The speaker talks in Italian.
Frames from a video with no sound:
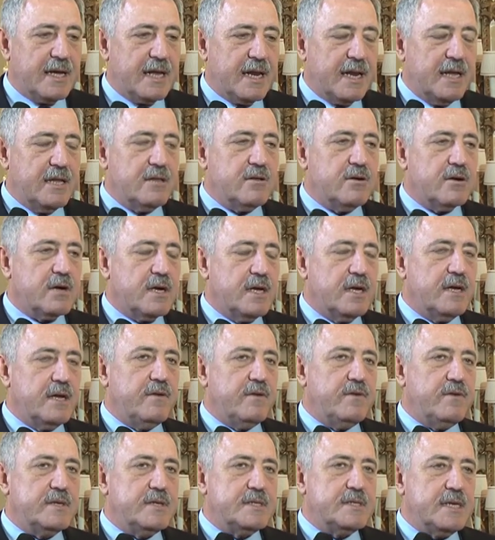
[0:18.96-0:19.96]
credo
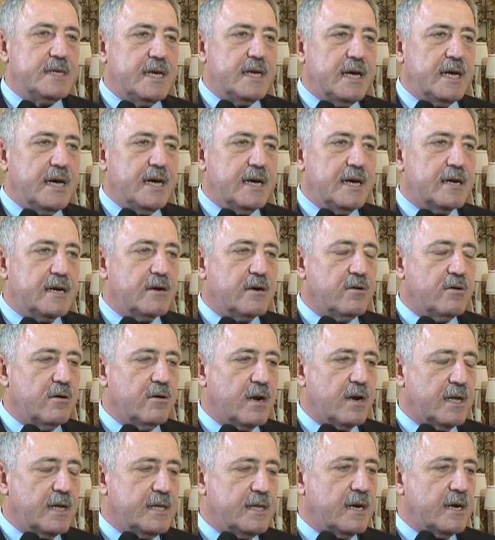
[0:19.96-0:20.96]
che vi sia
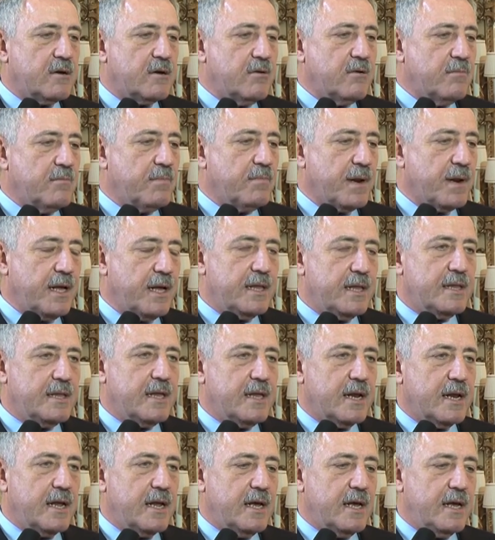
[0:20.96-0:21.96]
ancora da
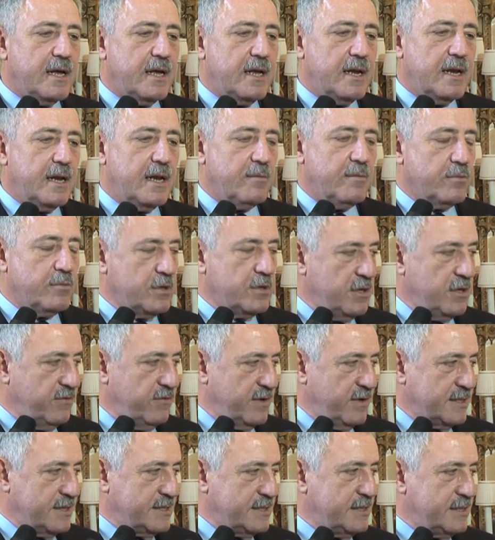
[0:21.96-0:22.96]
comprendere le
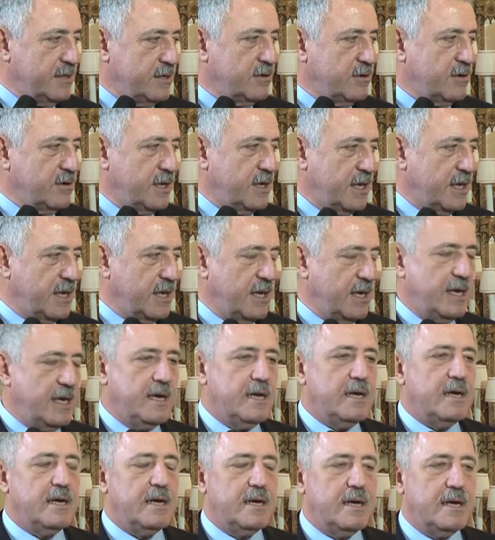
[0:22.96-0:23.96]
motivazioni
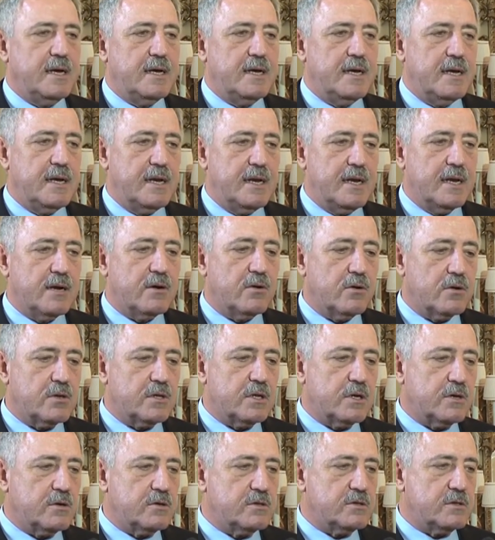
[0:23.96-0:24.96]
che eh, la
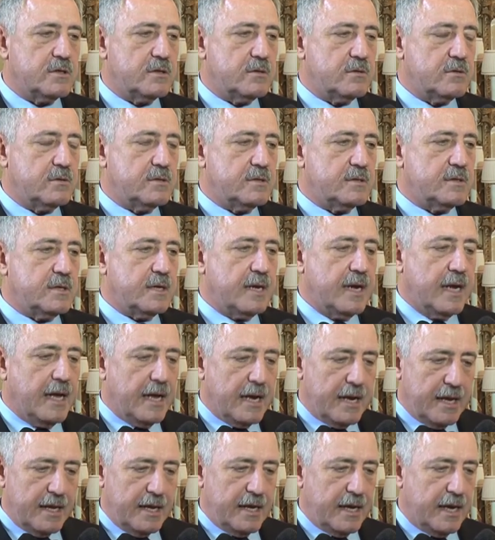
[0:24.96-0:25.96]
Corte
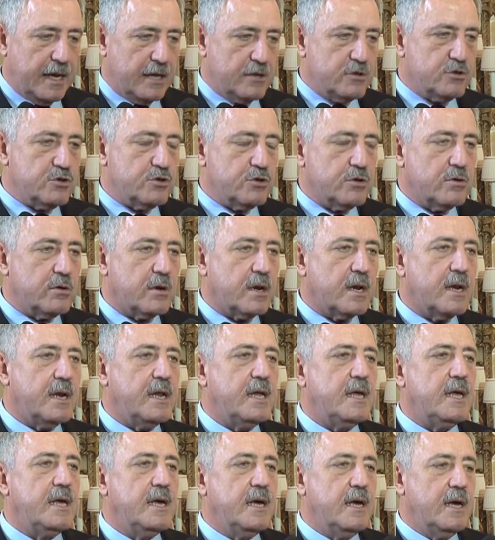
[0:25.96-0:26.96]
Costituzionale a
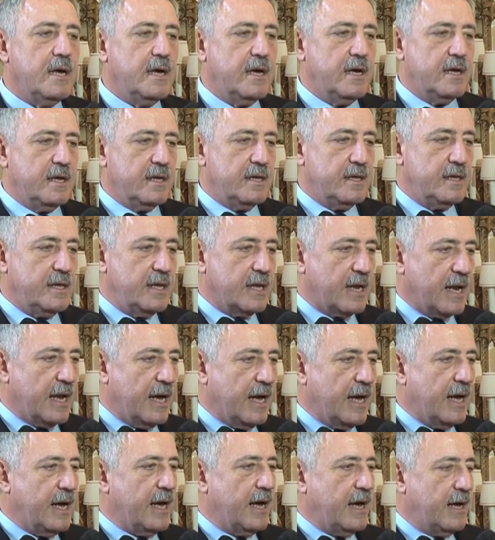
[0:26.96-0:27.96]
giorni
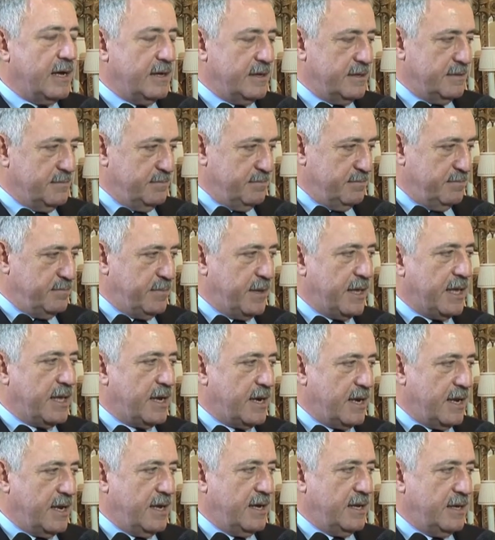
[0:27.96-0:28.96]
dirà
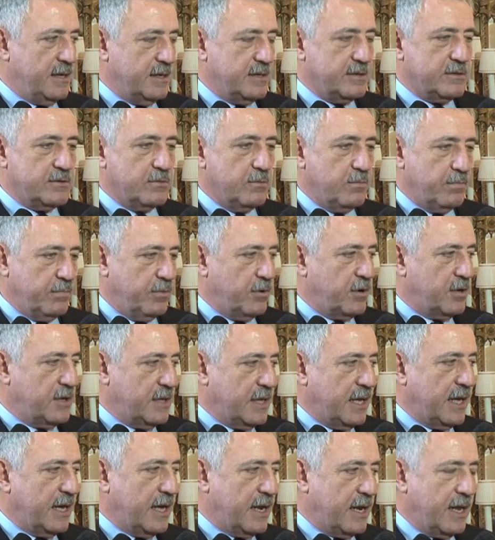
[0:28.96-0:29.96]
per eh,
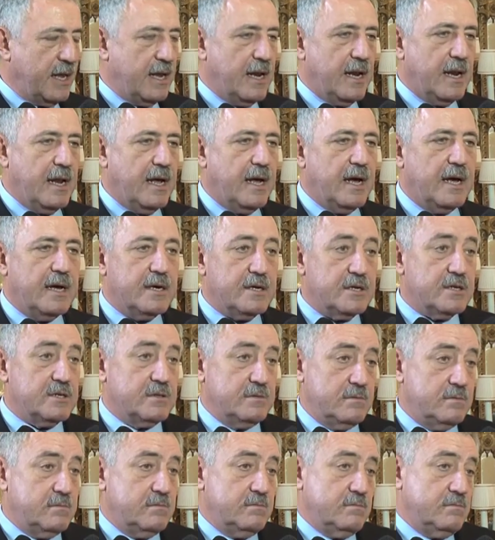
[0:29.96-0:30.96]
supportare la,
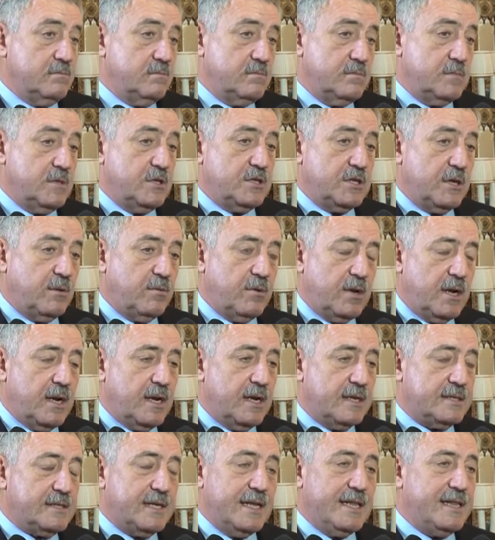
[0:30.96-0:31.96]
eh, diciamo,
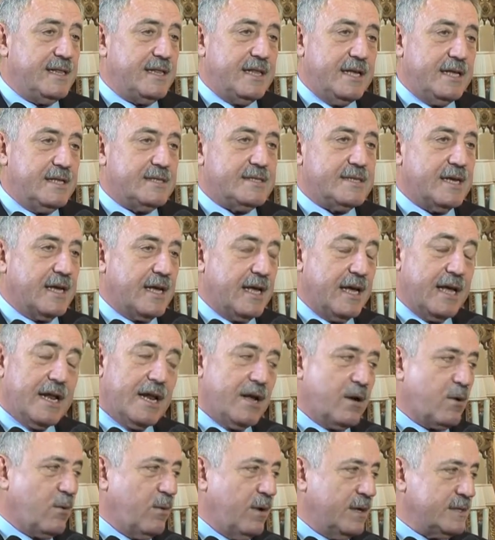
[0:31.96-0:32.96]
la, sentenza che
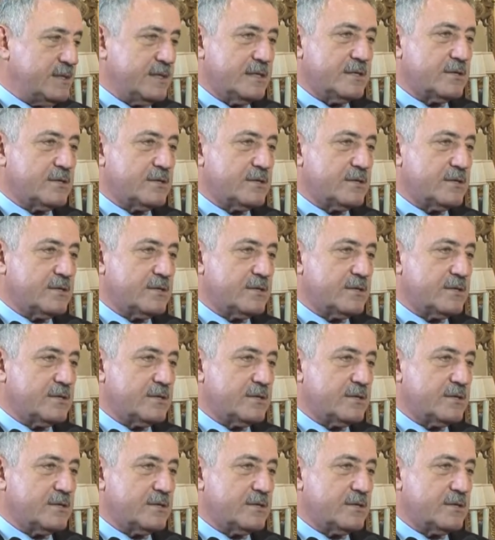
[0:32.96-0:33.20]
era quasi